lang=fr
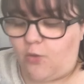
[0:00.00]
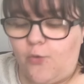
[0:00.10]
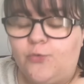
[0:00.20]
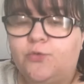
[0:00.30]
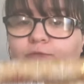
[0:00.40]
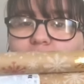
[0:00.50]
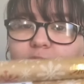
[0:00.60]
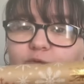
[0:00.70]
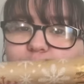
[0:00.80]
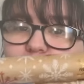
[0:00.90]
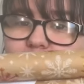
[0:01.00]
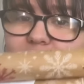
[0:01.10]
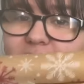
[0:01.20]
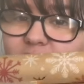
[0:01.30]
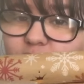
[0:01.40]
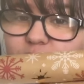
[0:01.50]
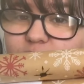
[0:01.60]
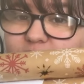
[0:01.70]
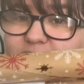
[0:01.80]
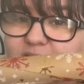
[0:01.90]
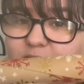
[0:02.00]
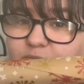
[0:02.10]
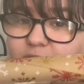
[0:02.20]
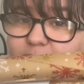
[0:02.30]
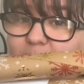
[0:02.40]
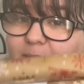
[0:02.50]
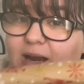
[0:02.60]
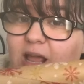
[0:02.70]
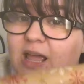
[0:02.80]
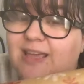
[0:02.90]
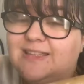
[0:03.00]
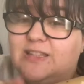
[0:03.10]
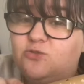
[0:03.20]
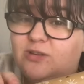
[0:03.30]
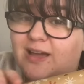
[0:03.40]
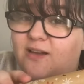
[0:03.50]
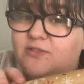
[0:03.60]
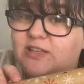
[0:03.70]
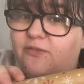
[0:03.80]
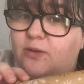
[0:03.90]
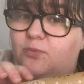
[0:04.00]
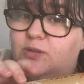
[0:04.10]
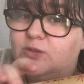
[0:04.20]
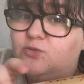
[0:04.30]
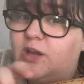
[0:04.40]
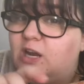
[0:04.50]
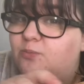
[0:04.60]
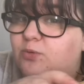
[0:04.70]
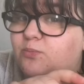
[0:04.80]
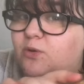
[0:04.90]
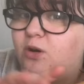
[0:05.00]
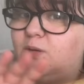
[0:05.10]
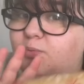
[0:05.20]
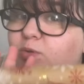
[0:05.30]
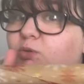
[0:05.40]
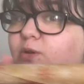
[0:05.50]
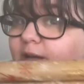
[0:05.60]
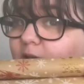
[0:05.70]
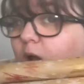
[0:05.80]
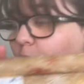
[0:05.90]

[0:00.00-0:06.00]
donc voilà, donc pour le papier cadeau, je me suis dit que ça, ça pouvait être pas mal. C'est du craft, ça fait un peu naturel, un peu de blanc, un peu de doré.